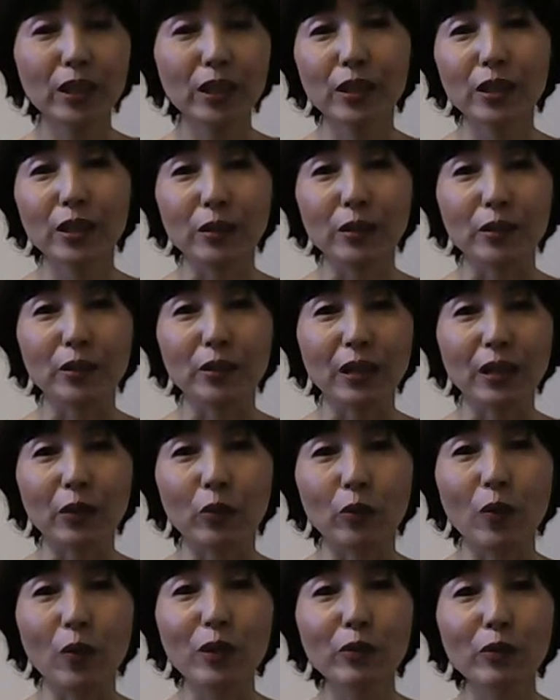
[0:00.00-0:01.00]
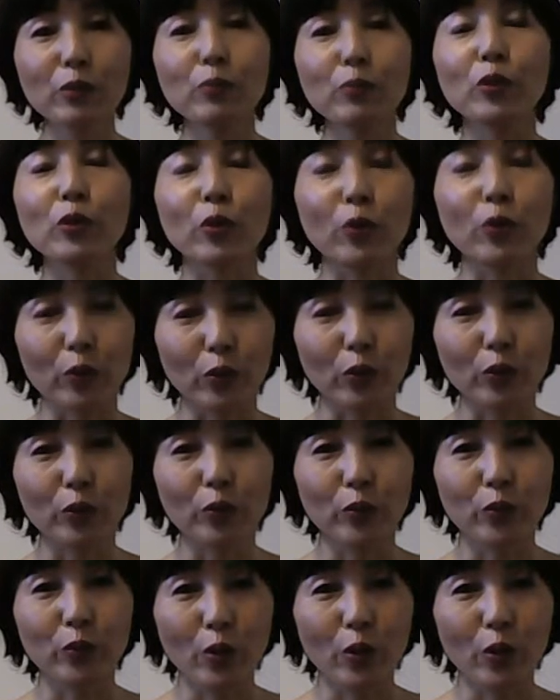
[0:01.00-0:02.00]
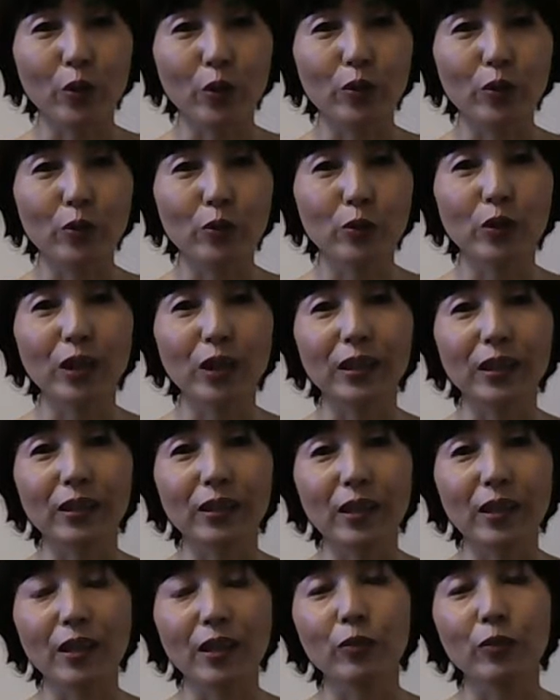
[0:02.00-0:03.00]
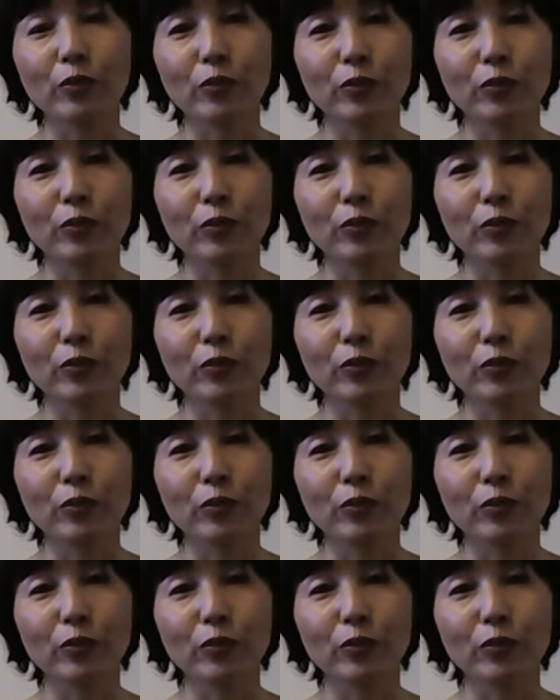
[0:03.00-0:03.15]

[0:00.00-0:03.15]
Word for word: いいあの悪いものをそうやって